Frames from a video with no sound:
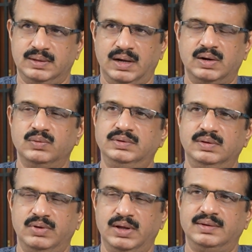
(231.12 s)
దాని నుంచి
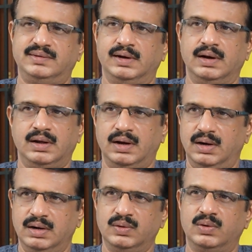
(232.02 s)
వేరే ఛానల్కి
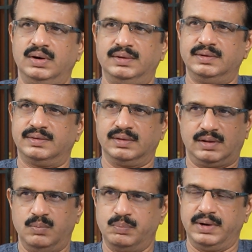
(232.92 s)
ఆడియో రిలీజ్ చేసింది
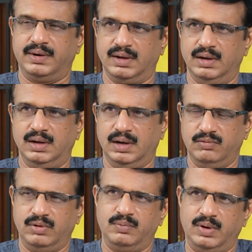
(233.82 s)
కంప్లీట్గా
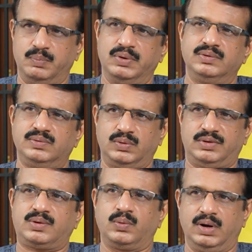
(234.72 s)
ఆమె వైపు నుంచి ఒక
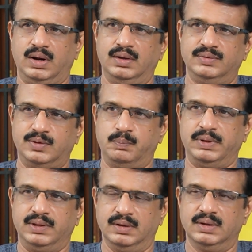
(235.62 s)
స్టోరీ
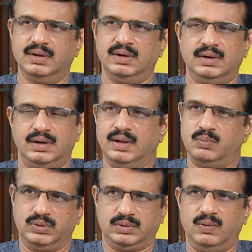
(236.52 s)
చెప్పింది నేను
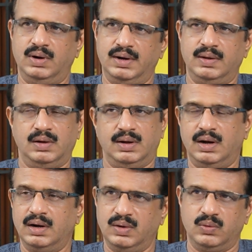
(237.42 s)
మొత్తం ఆడియో
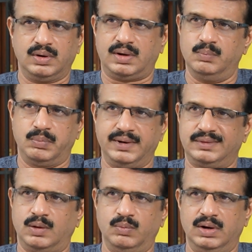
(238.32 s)
ఆడియో కూడా కంప్లీట్
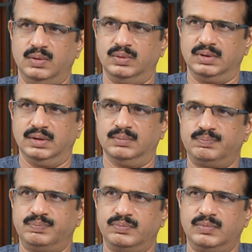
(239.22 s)
తమిళ్లో ఉంది
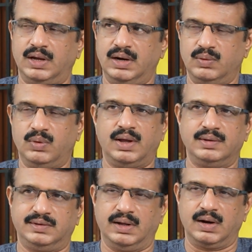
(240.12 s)
దాన్ని కూడా ఆ
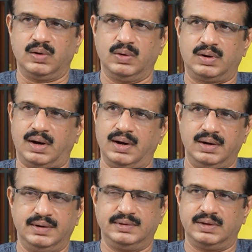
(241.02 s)
ఛానల్ వాళ్ళు
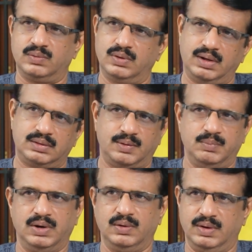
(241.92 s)
ట్రాన్స్లేట్ చేయకుండా
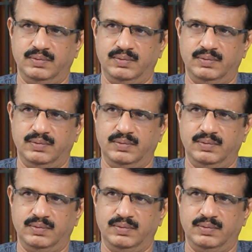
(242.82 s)
తమిళ్లోనే